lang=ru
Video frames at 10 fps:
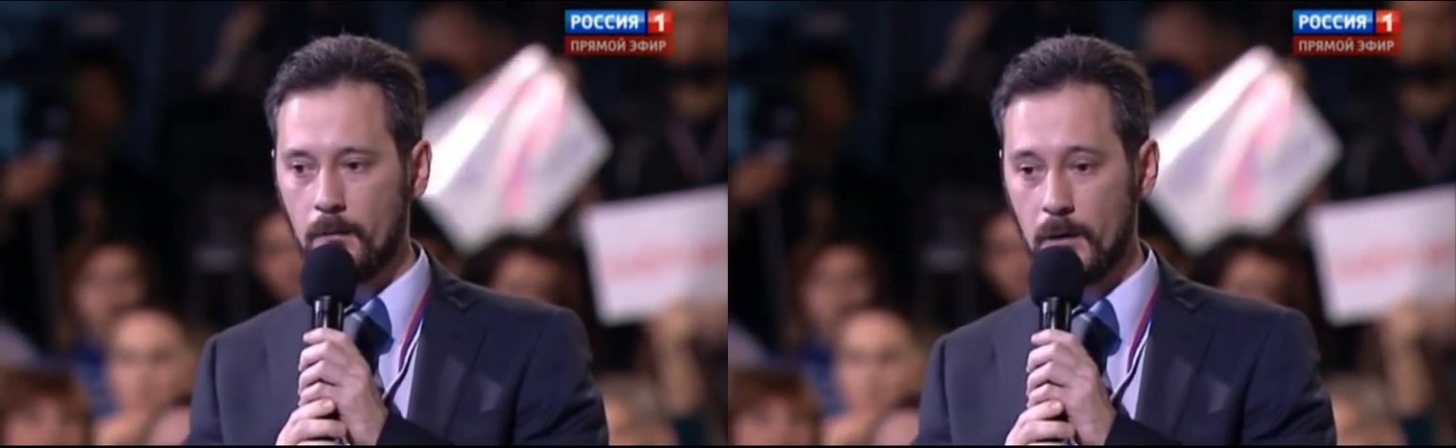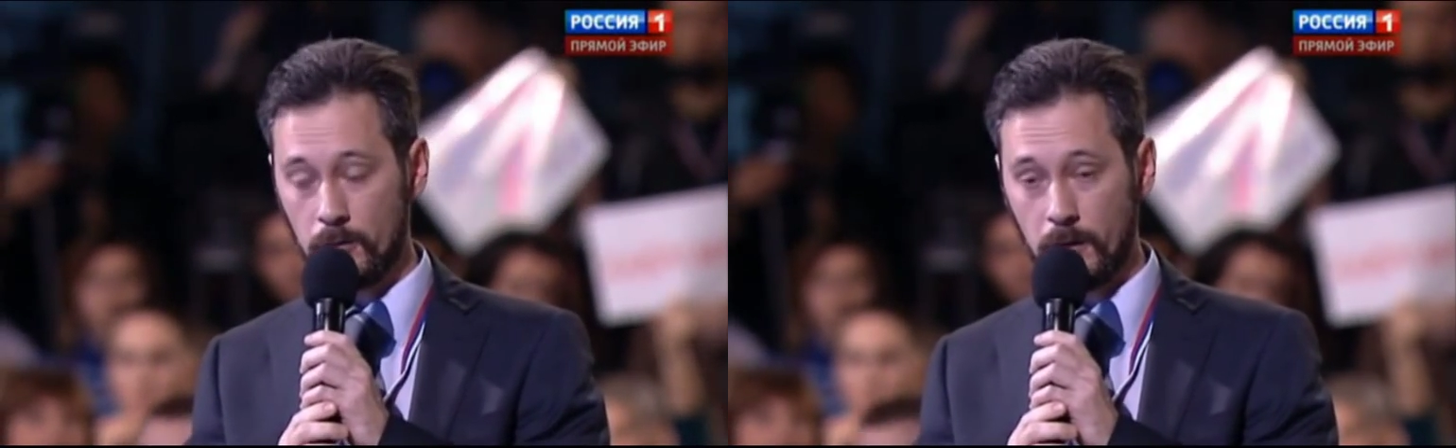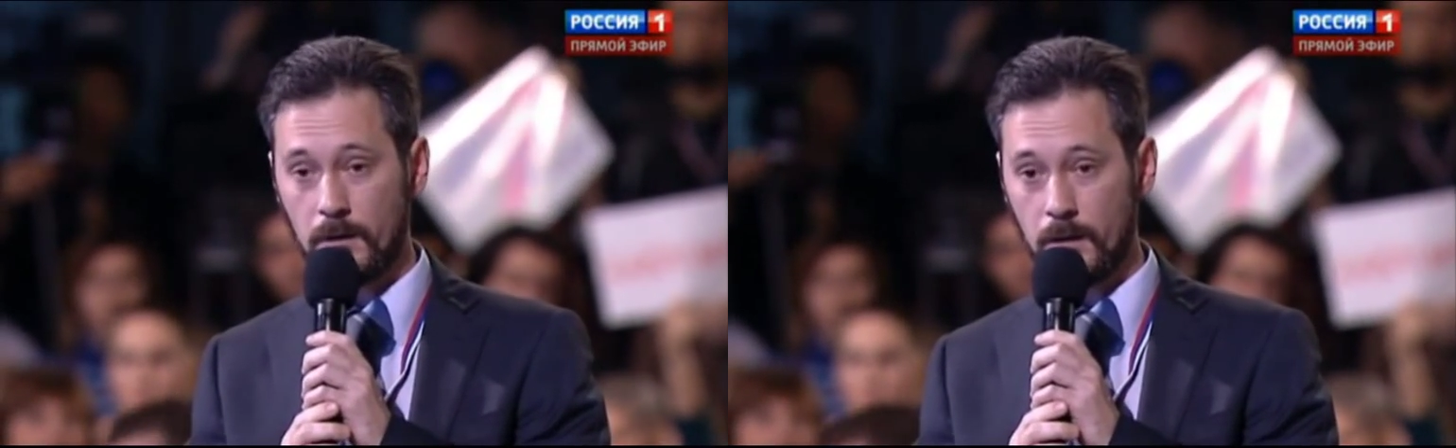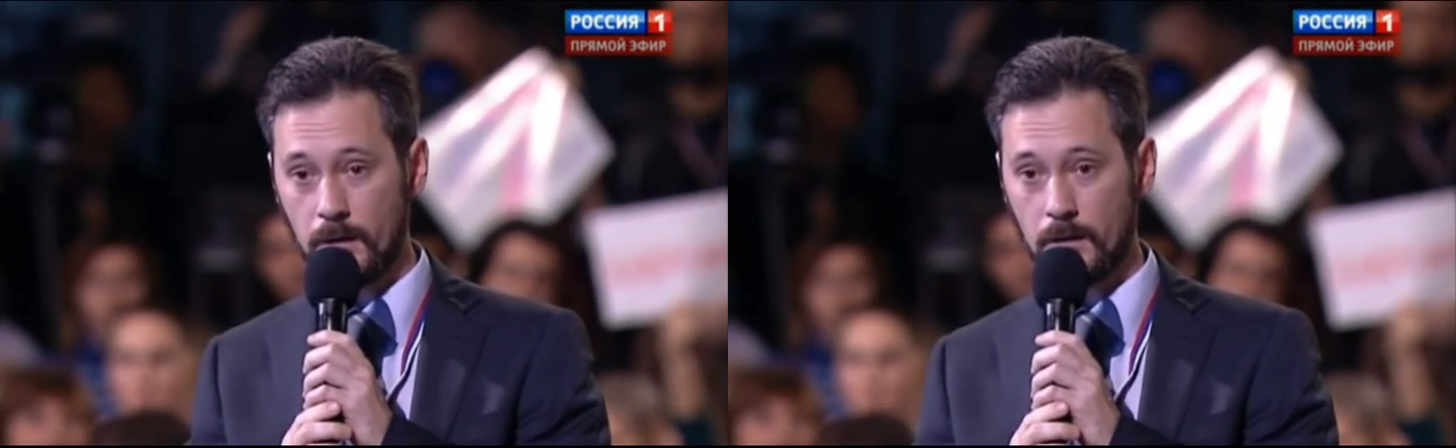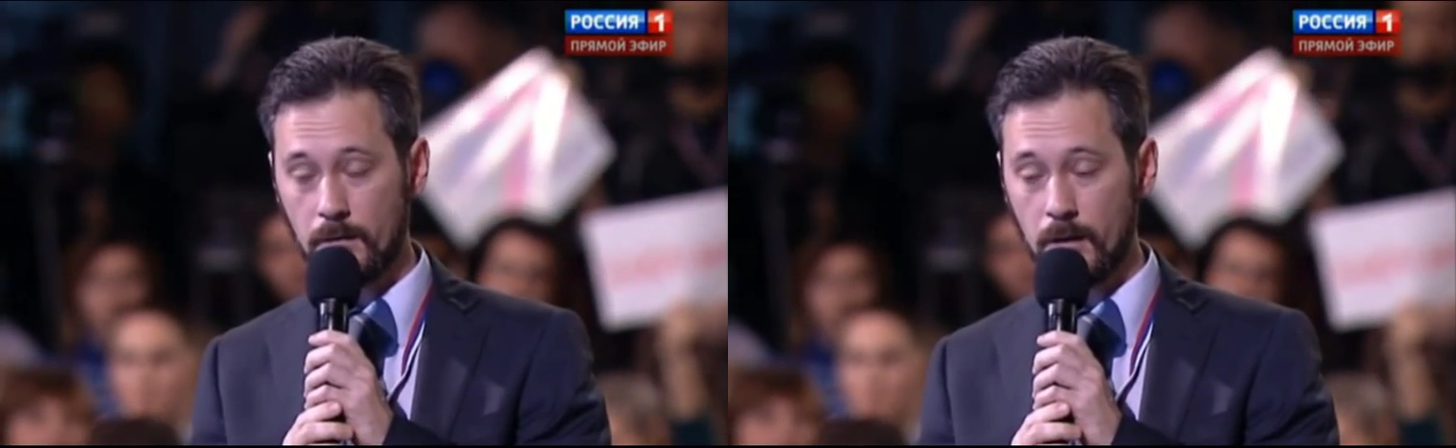Миллион
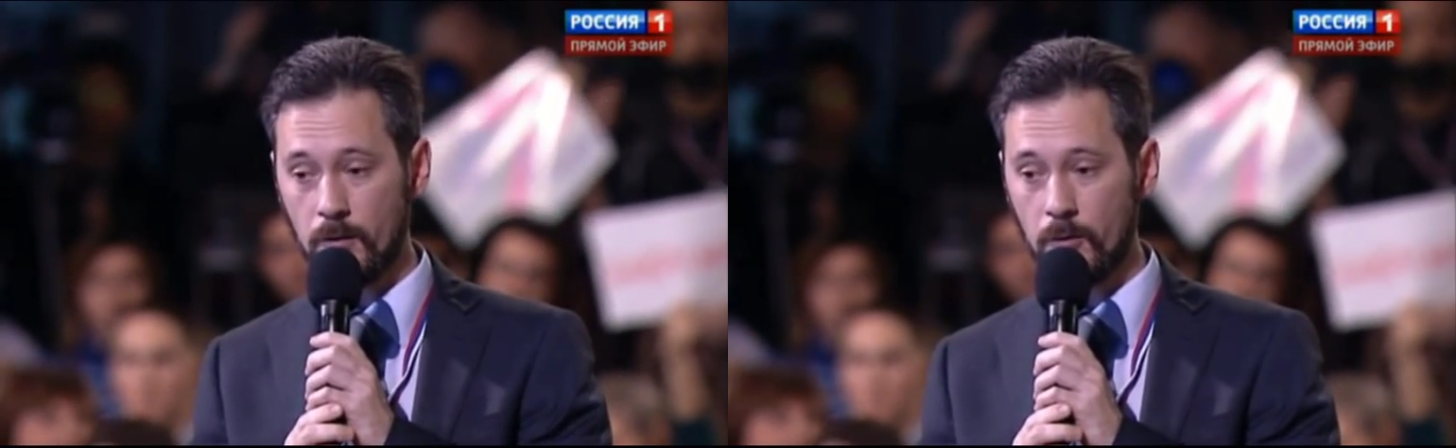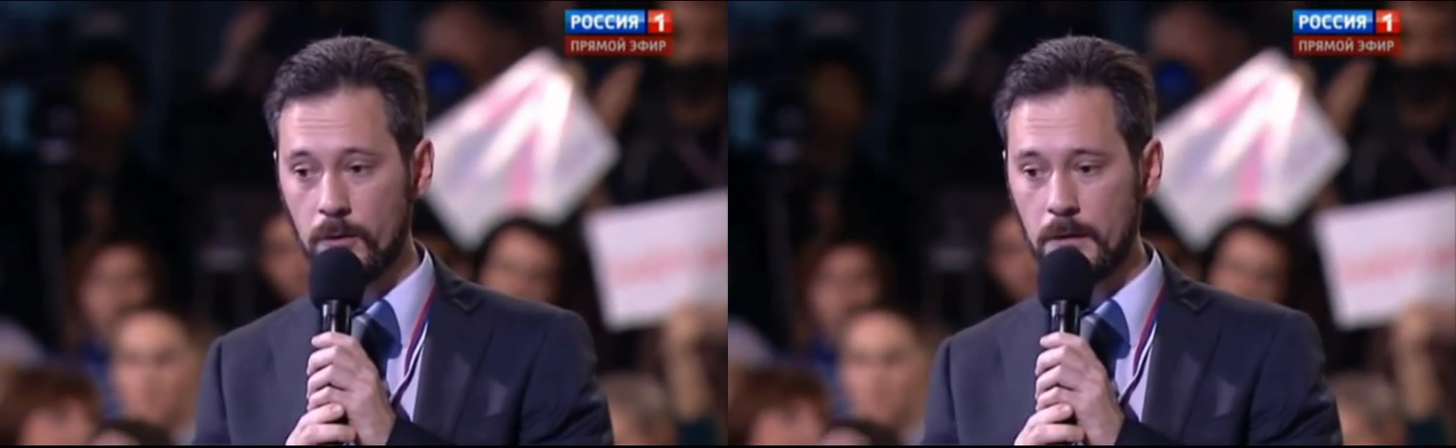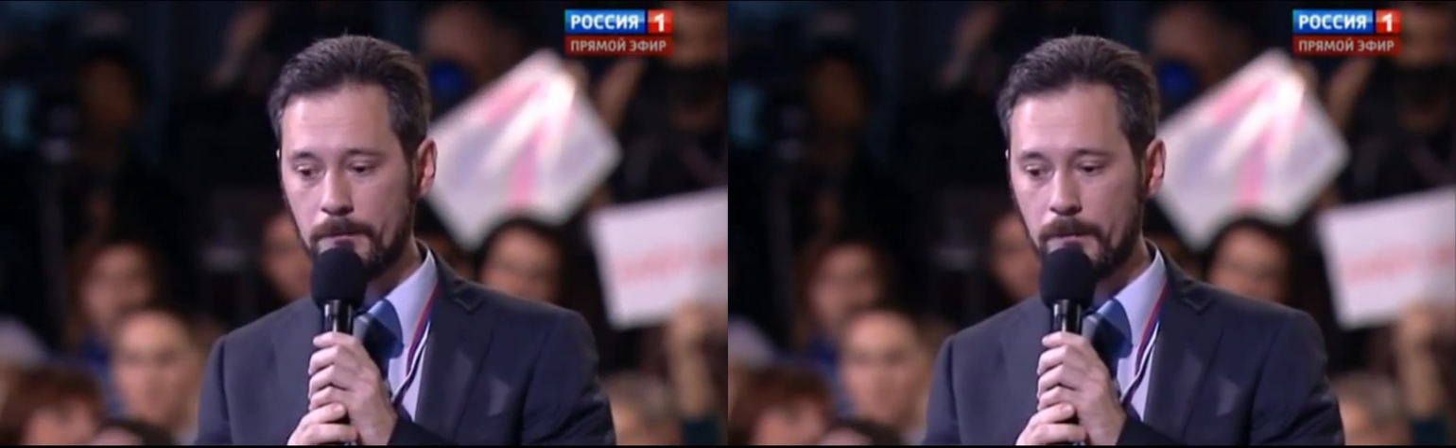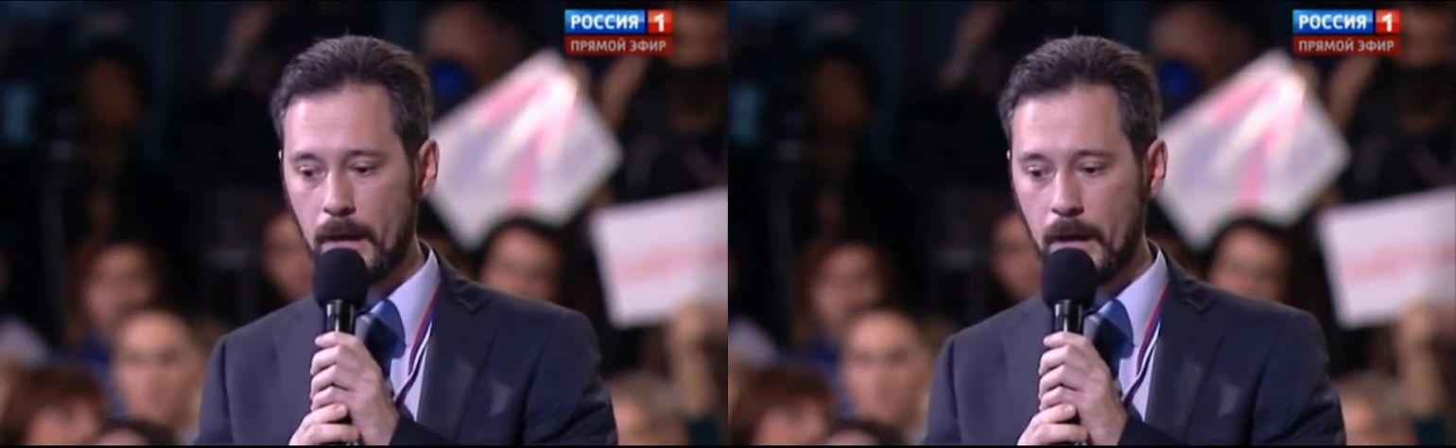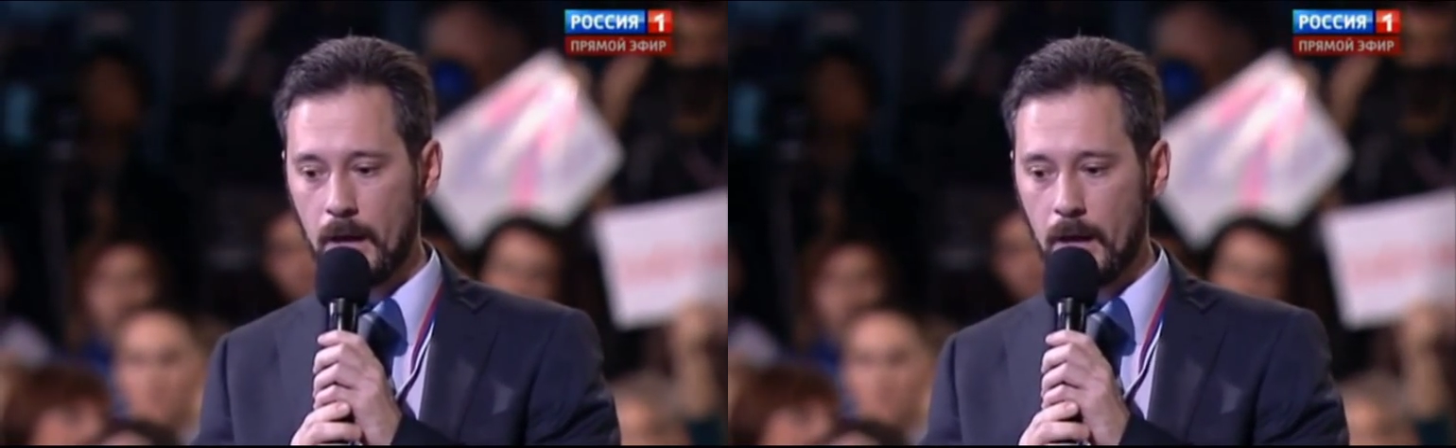россиян это волнует.